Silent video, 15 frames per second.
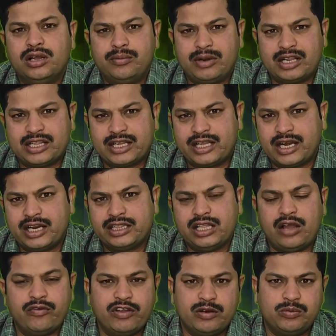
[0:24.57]
మన దగ్గర అయితే
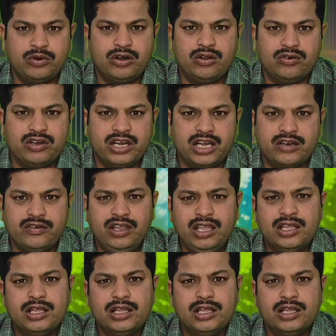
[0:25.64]
అవైలబుల్లో ఉండేటివి